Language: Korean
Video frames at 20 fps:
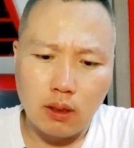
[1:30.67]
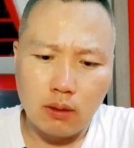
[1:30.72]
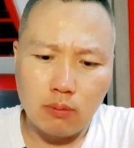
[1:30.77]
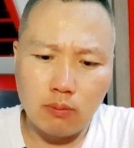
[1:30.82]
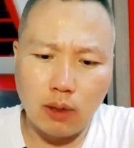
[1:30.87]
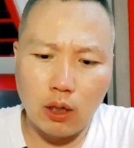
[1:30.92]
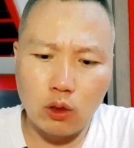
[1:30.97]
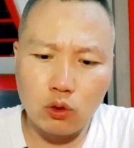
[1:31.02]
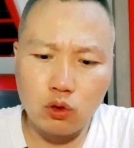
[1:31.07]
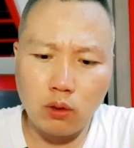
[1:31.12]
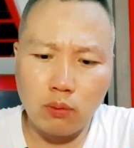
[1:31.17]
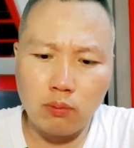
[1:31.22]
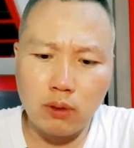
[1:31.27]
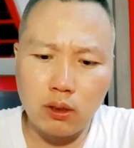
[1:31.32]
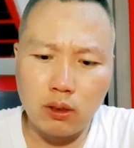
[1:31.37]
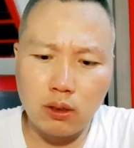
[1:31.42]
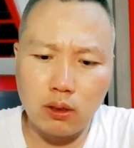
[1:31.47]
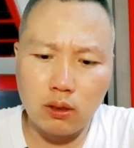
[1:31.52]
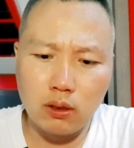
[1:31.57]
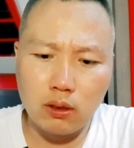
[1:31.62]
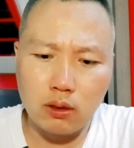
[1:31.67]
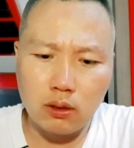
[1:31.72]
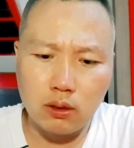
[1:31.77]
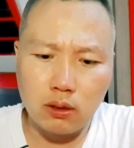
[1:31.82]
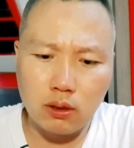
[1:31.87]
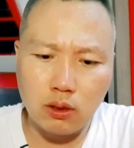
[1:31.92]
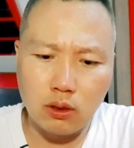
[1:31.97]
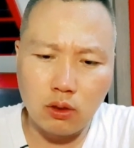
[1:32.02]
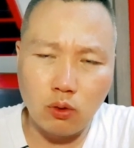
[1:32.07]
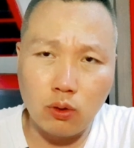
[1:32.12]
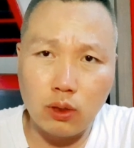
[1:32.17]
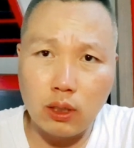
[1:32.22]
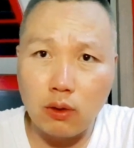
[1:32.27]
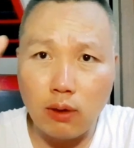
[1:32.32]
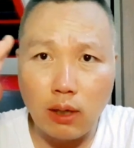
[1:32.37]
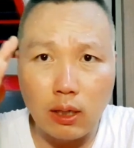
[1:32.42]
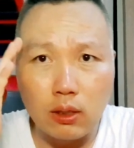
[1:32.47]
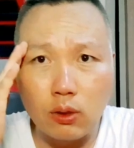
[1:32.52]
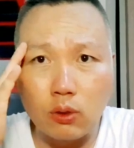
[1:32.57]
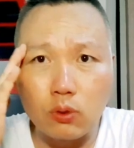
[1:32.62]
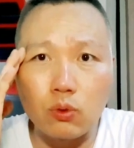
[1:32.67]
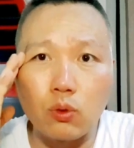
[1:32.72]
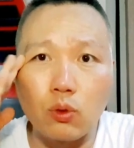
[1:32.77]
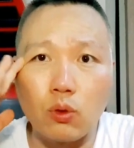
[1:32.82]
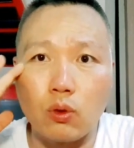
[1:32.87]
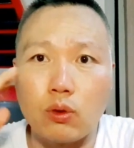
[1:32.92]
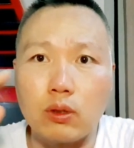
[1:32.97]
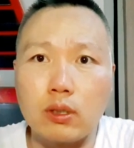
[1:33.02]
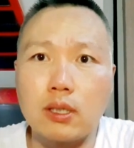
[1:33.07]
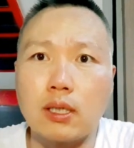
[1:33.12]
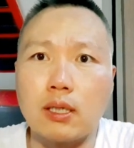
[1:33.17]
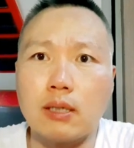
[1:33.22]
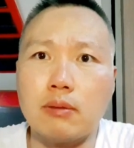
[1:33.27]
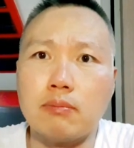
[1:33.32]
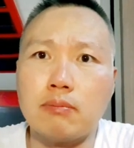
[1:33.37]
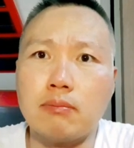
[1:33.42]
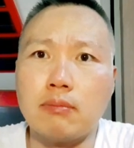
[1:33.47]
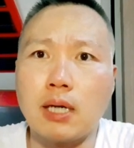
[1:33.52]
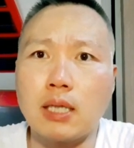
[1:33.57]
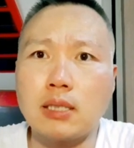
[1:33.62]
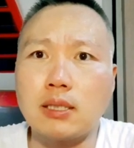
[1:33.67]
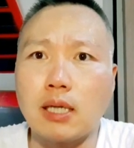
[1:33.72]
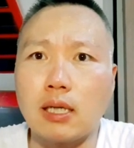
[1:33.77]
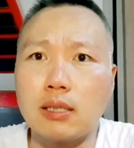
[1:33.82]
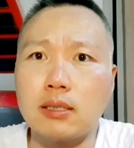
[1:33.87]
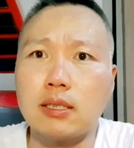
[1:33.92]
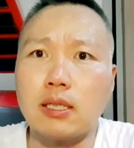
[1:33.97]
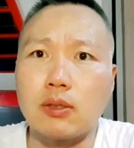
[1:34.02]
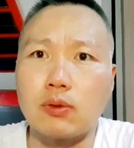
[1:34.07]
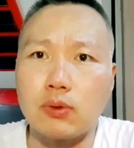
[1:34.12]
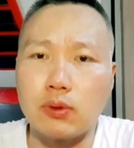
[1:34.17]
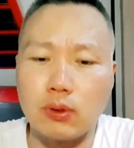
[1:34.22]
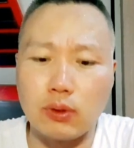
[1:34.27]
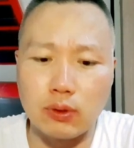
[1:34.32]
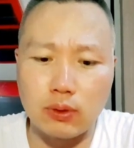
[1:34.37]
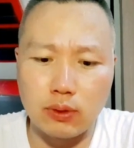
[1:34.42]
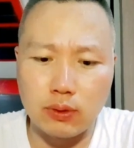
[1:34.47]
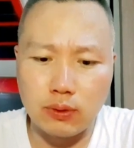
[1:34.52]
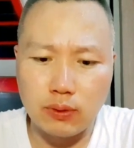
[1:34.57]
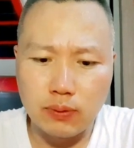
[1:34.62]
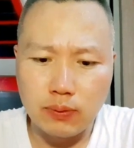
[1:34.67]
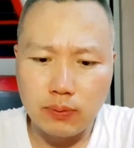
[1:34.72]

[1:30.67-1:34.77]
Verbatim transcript: 뭐알수 없는 걸 의욕이라고 하는 것도 이렇게 맞지 않은 것 같고요.